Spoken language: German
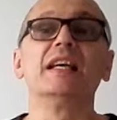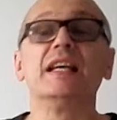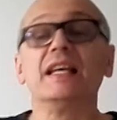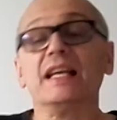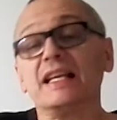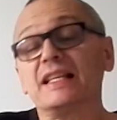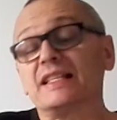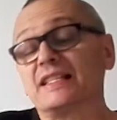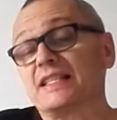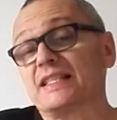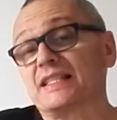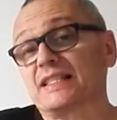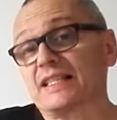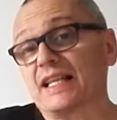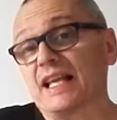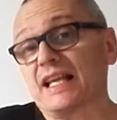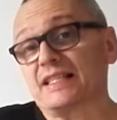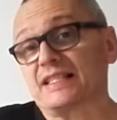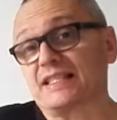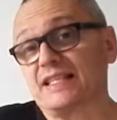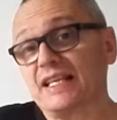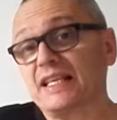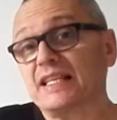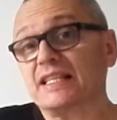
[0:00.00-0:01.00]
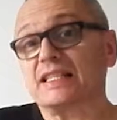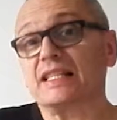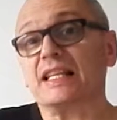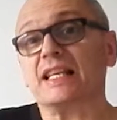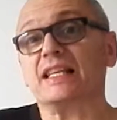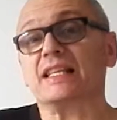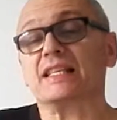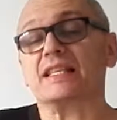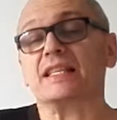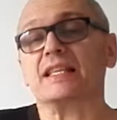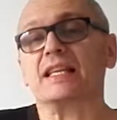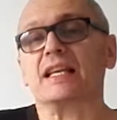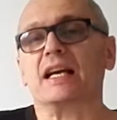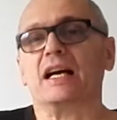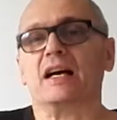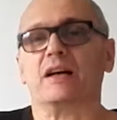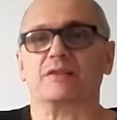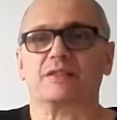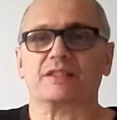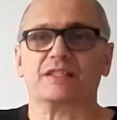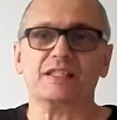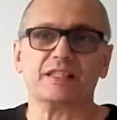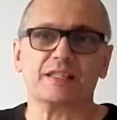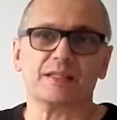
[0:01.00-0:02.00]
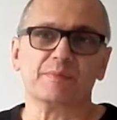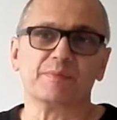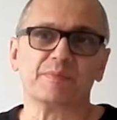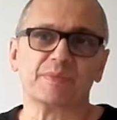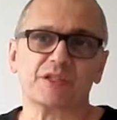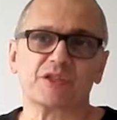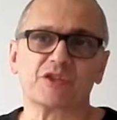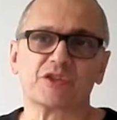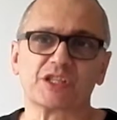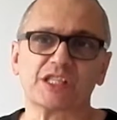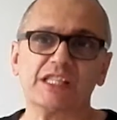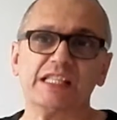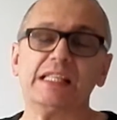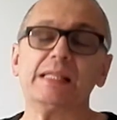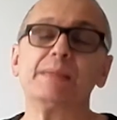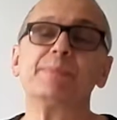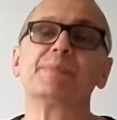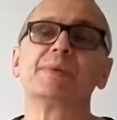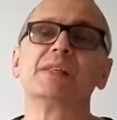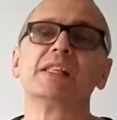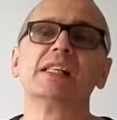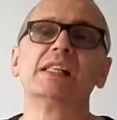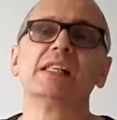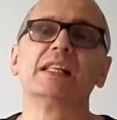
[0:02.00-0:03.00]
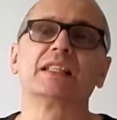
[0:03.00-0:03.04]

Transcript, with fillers: Es ist ersichtlich aus diesem Beschrieb,